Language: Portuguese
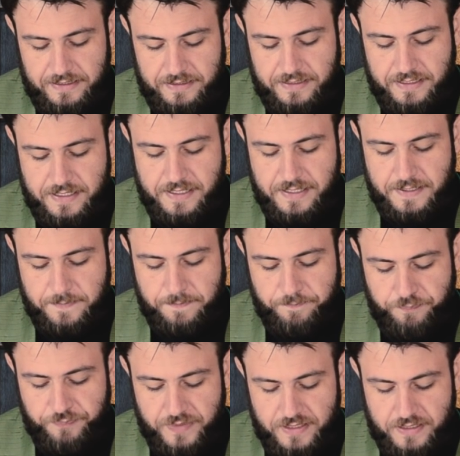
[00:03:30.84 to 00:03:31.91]
Que
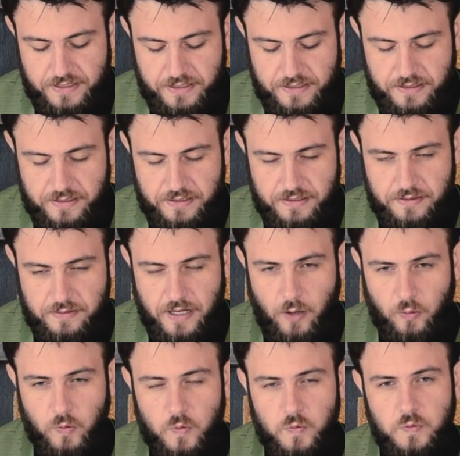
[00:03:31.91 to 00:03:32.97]
ao
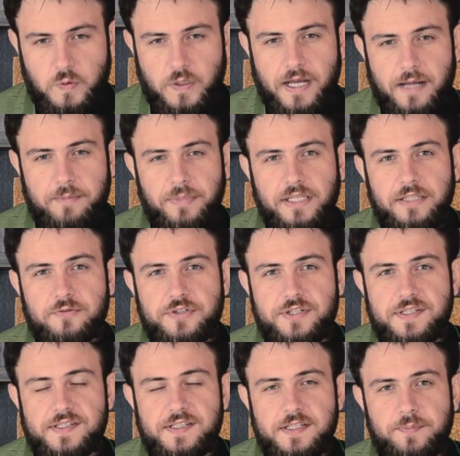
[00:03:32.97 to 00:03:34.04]
longo do caminho, os
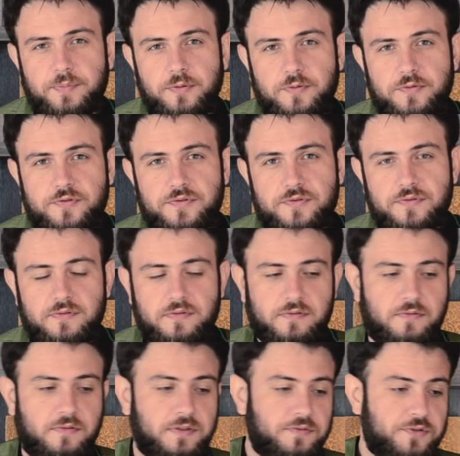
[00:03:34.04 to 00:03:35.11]
discípulos,
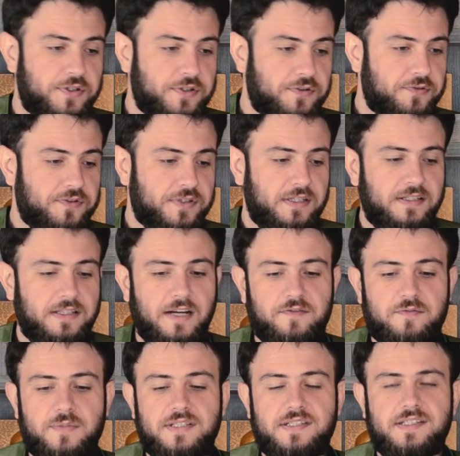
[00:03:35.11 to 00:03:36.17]
quando Jesus ali dava
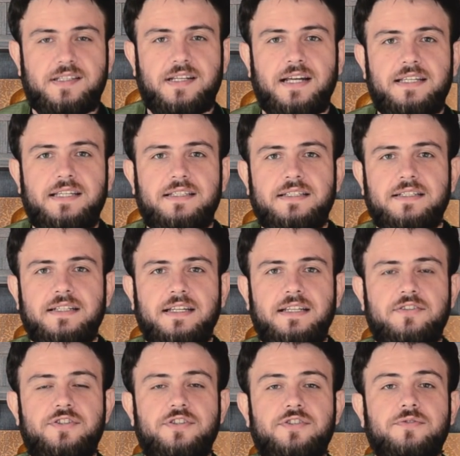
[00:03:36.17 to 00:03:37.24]
uma distraída,
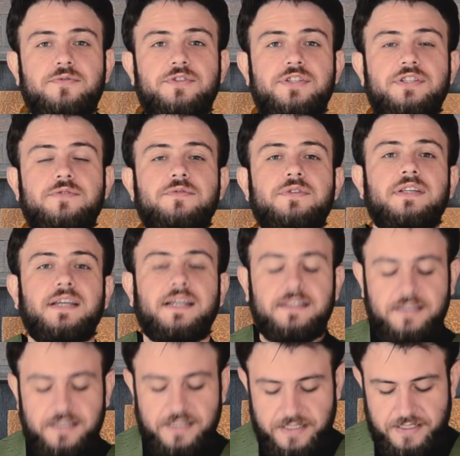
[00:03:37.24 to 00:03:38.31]
eles discutiam o que
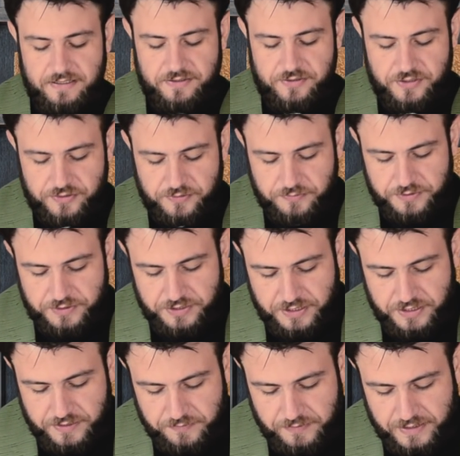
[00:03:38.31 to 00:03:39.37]
entre eles?
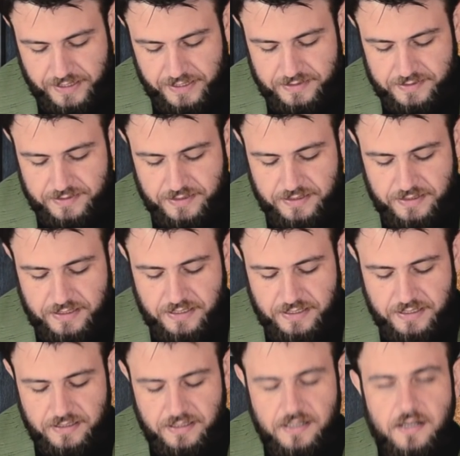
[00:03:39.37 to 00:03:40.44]
Discutiam quem
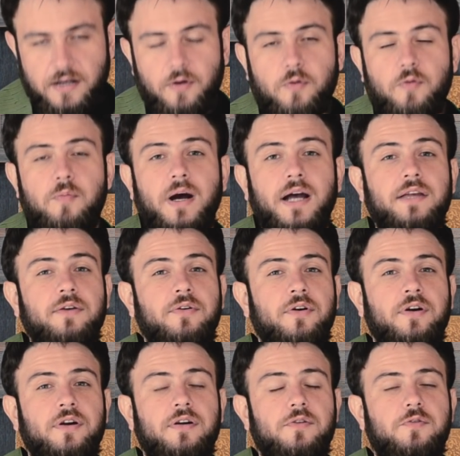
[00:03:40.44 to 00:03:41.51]
seria o
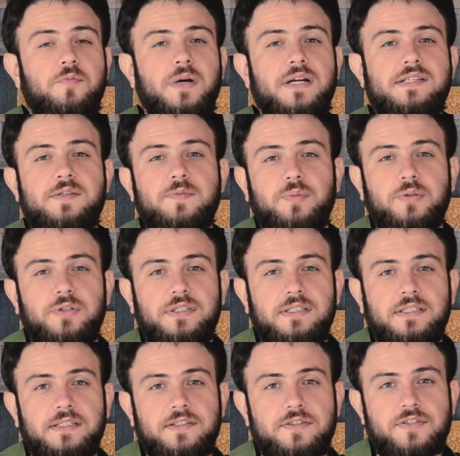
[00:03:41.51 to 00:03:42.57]
maior, o mais
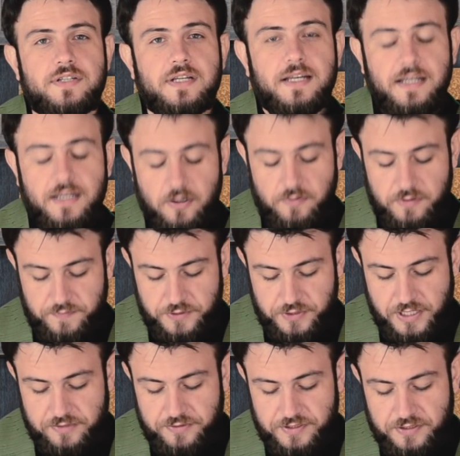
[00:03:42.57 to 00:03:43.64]
importante. O
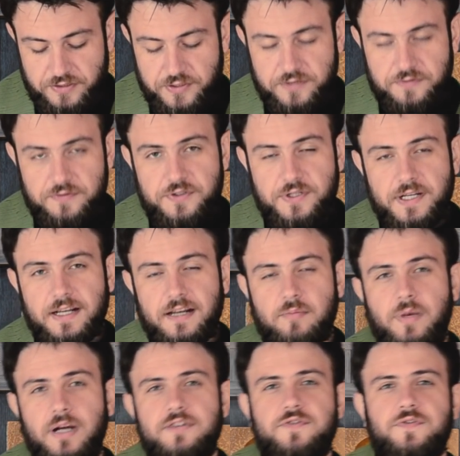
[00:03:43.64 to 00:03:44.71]
evangelho diz que Jesus tinha
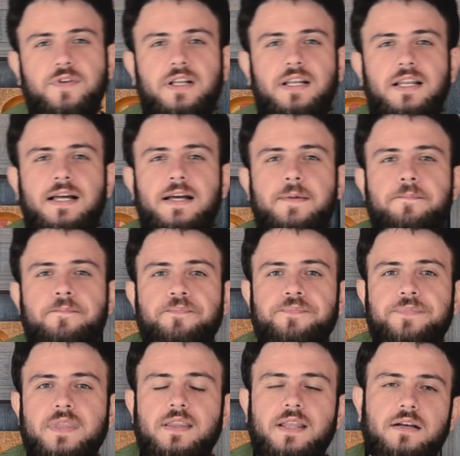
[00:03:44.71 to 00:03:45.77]
acabado de falar
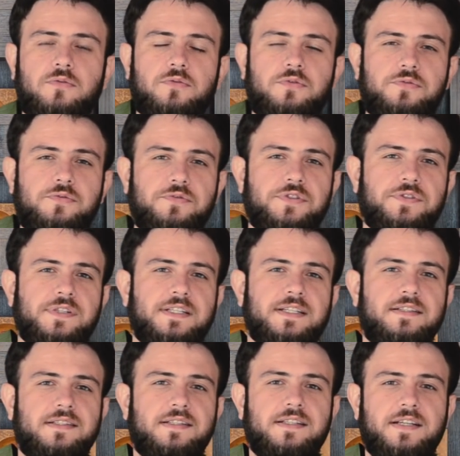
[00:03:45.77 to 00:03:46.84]
da cruz, né, que
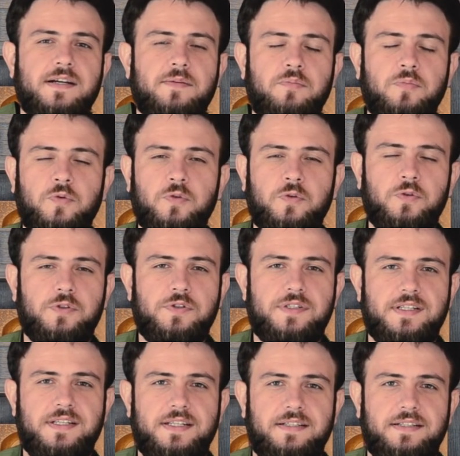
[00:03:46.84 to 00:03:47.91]
ele seria morto,
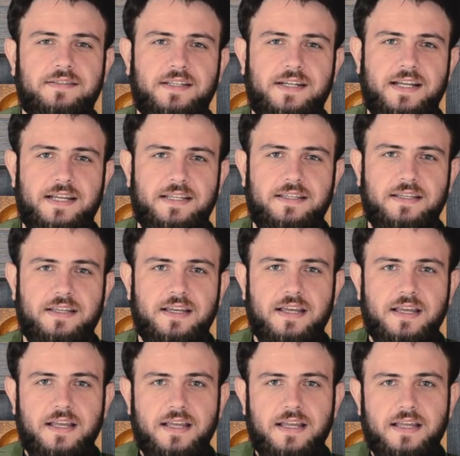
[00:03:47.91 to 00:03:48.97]
seria entregue.
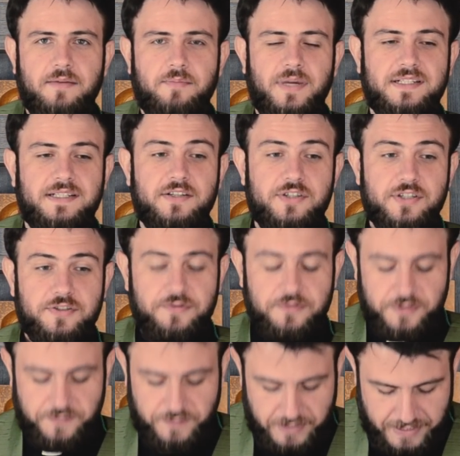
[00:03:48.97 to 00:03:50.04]
Mas é
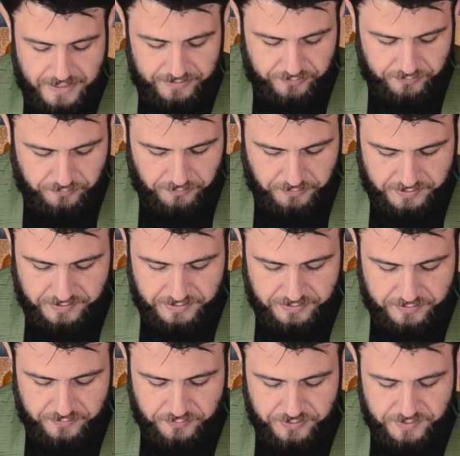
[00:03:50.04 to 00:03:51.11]
Jesus virar as
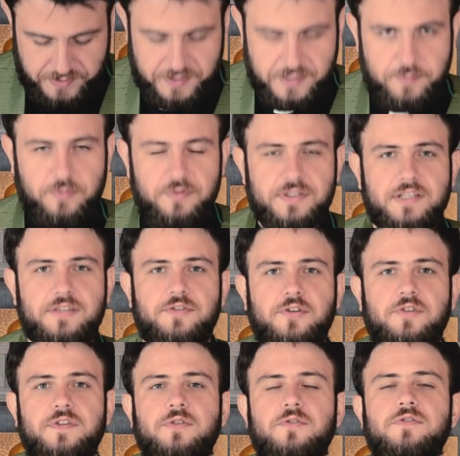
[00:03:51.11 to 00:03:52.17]
costas e os discípulos
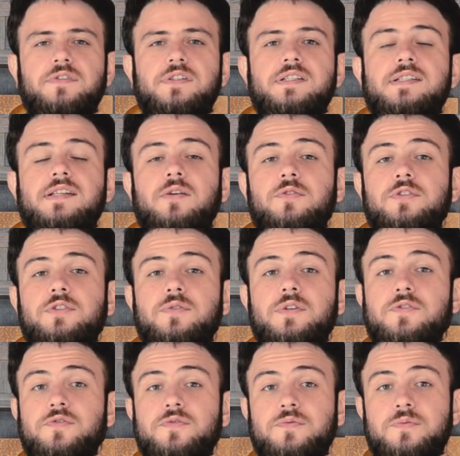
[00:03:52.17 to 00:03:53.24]
resolvem conversar outro
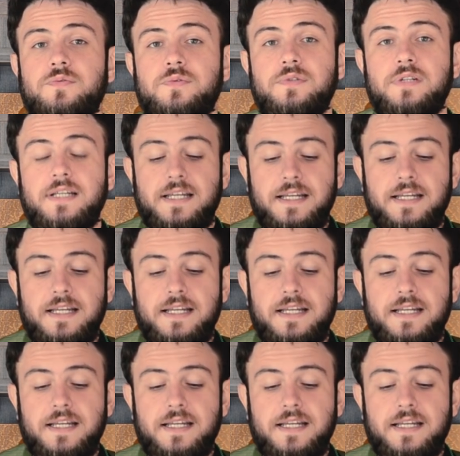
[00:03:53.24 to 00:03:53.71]
assunto.